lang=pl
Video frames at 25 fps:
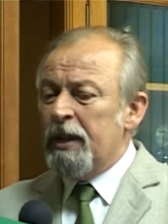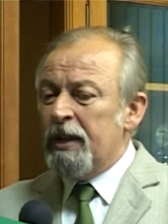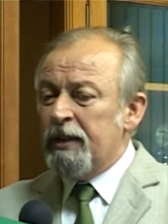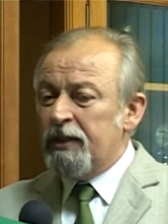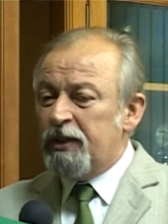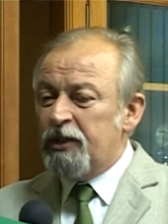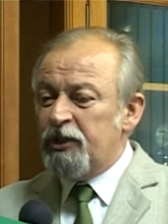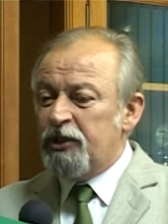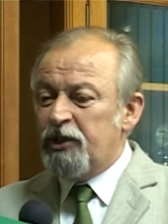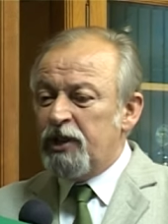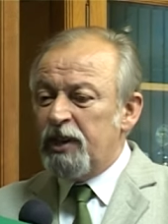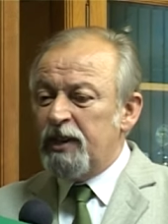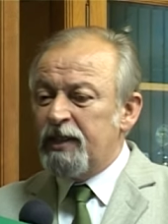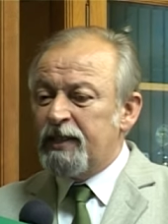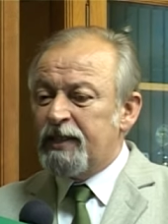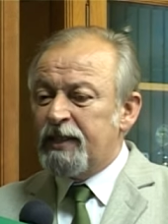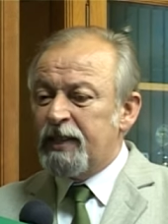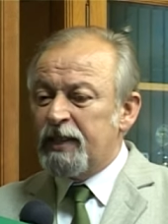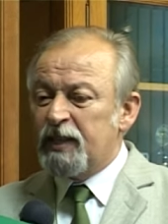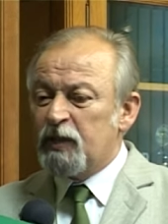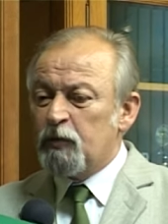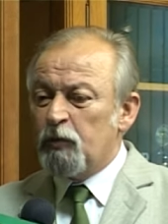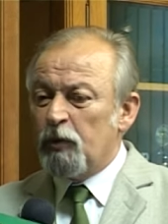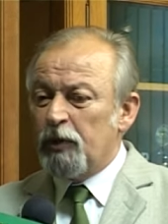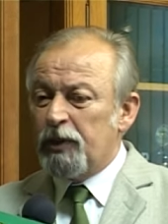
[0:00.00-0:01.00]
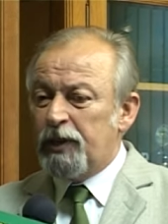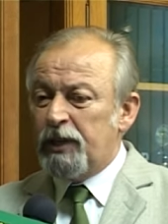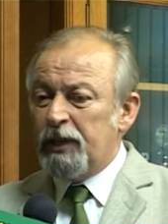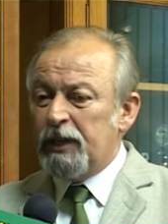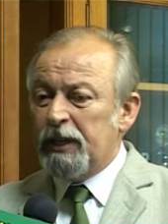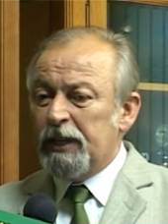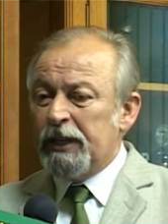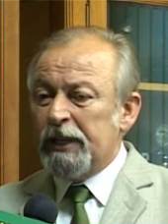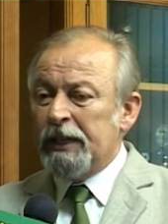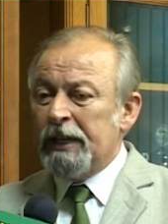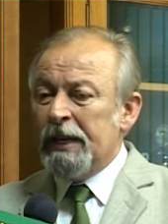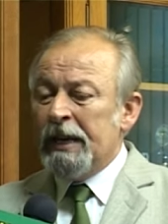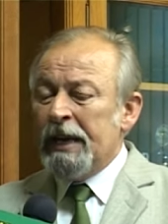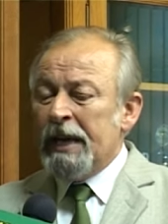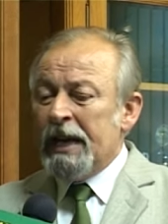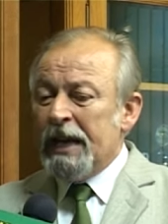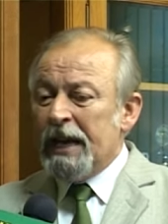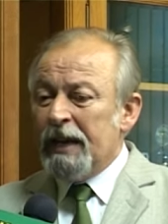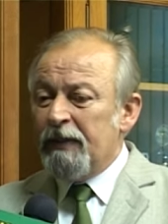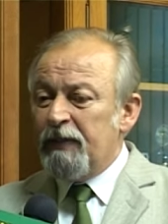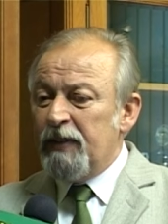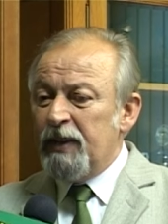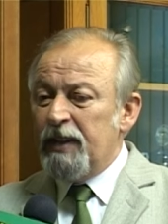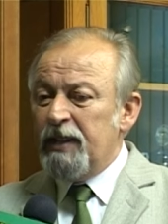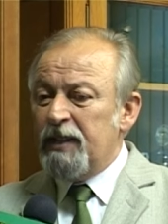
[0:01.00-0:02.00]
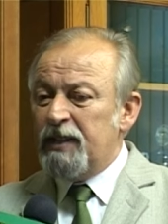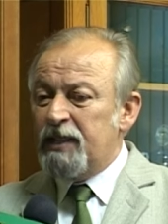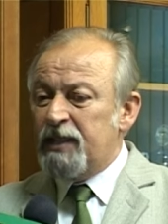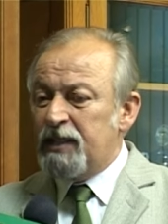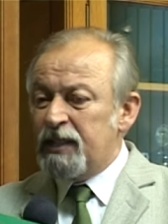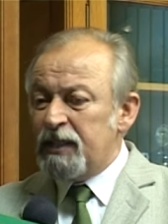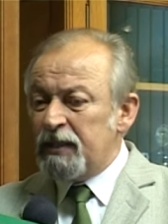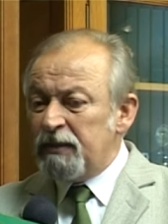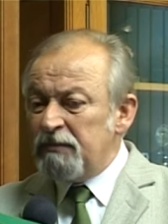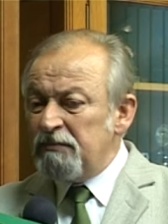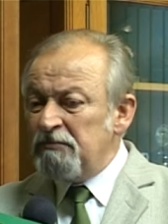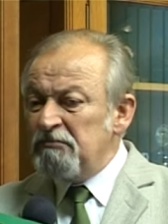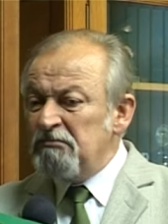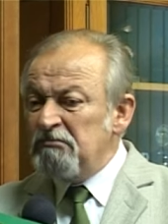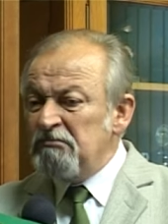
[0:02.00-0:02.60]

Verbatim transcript: tysięcy złotych, a więc